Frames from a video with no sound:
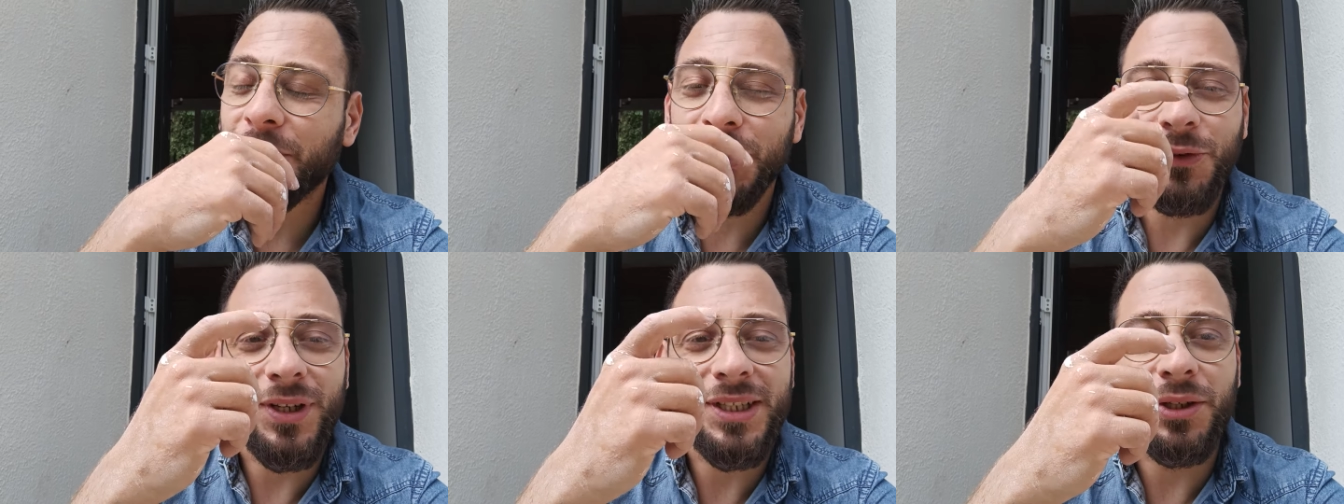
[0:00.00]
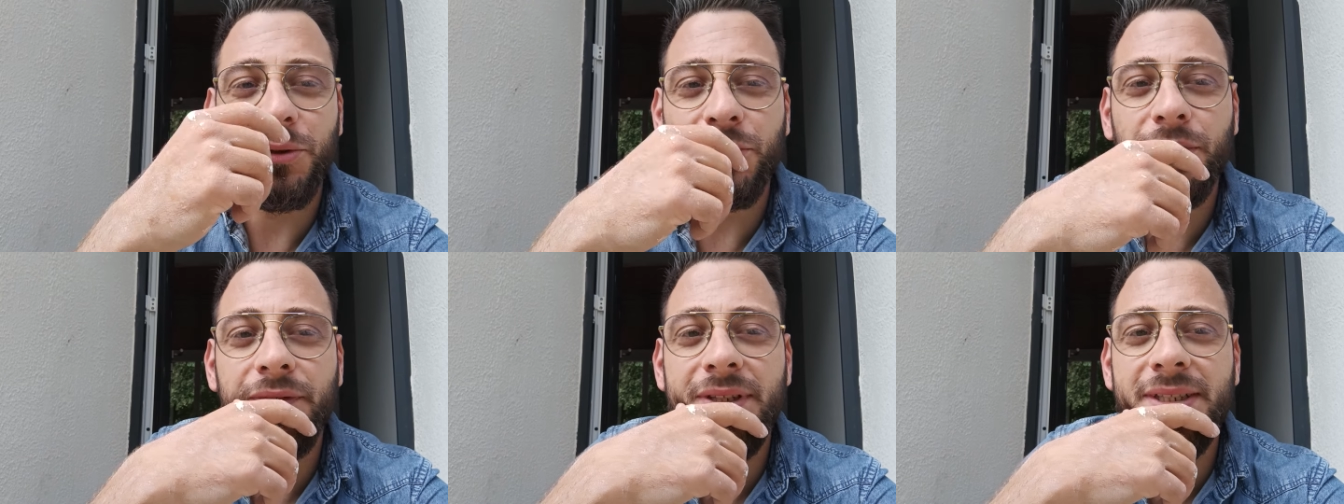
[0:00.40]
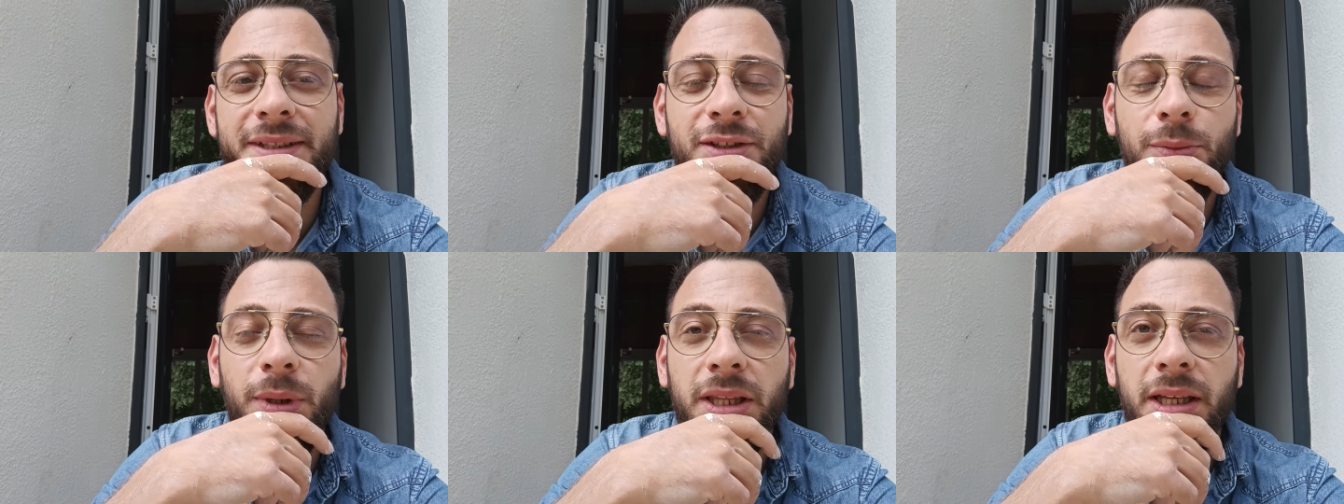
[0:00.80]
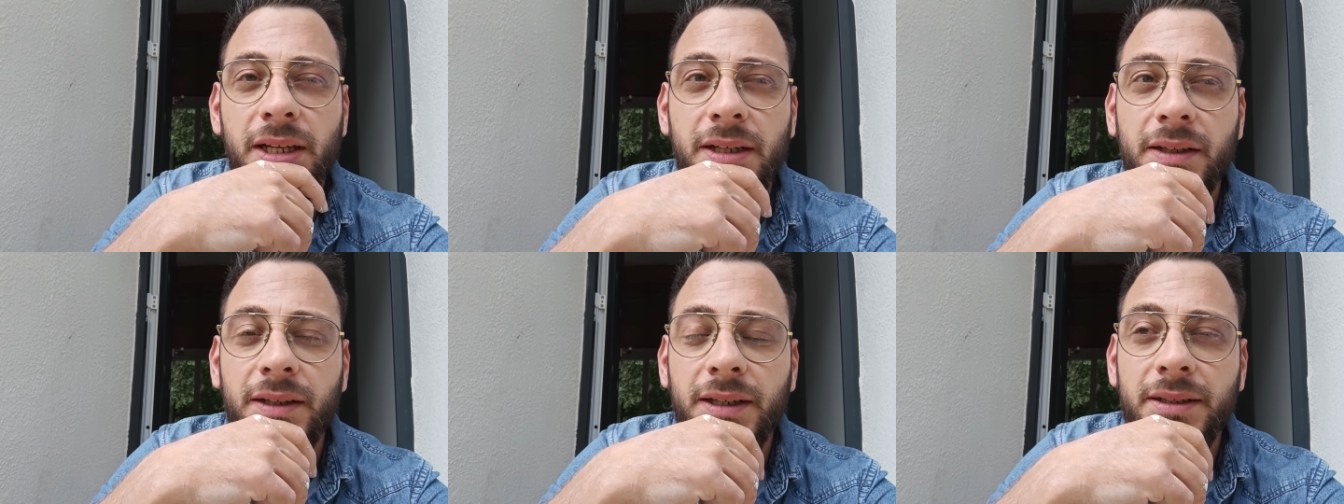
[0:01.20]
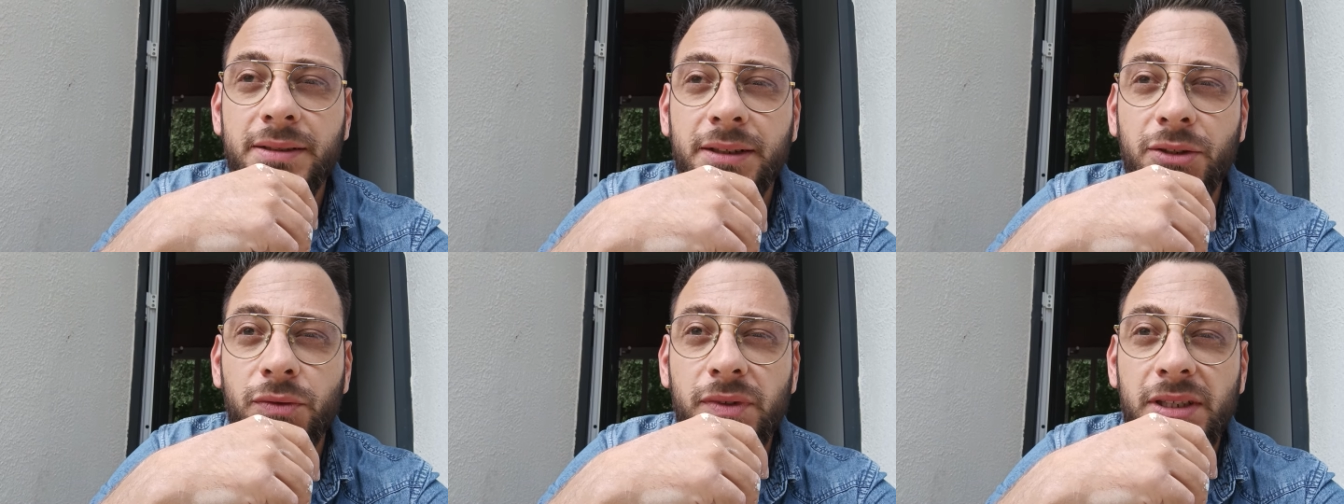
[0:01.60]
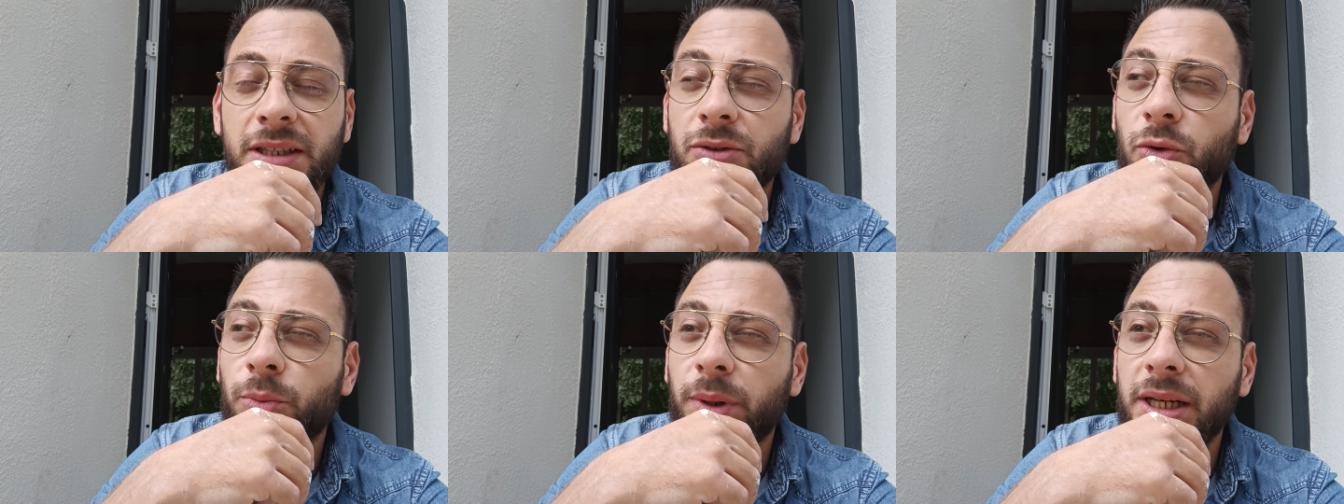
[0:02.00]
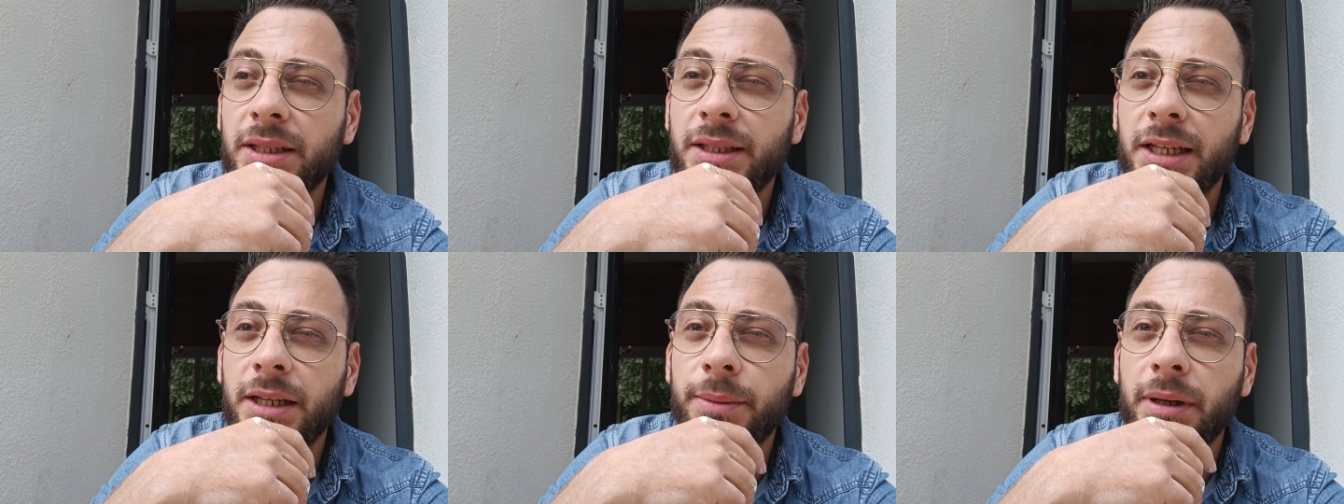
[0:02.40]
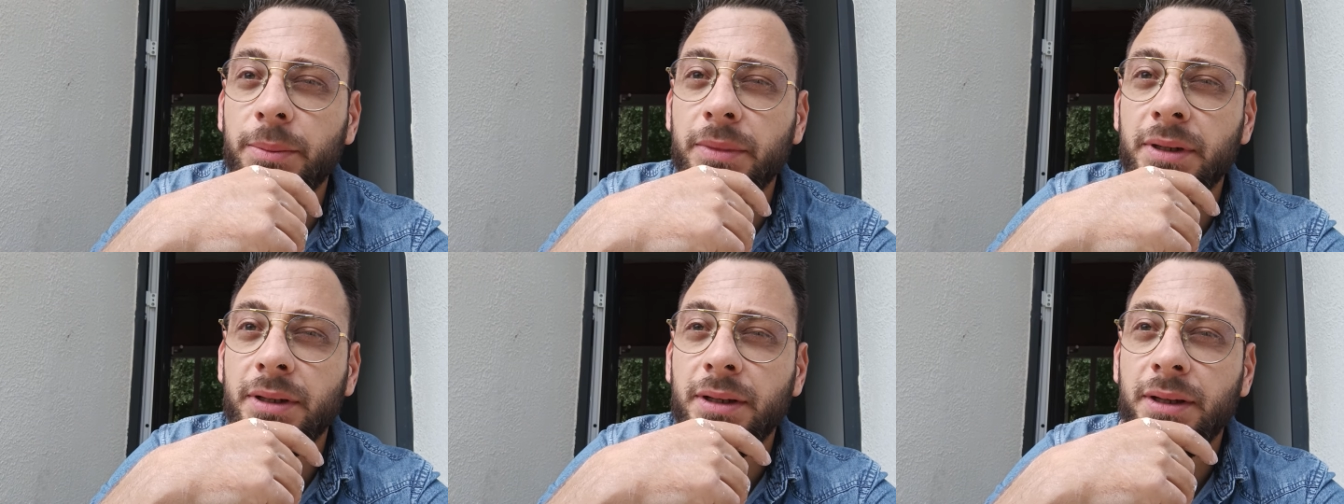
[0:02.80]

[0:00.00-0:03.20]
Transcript: tu vois, j'ai eu deux visites ce matin et ces deux visites n'ont pas été les mêmes.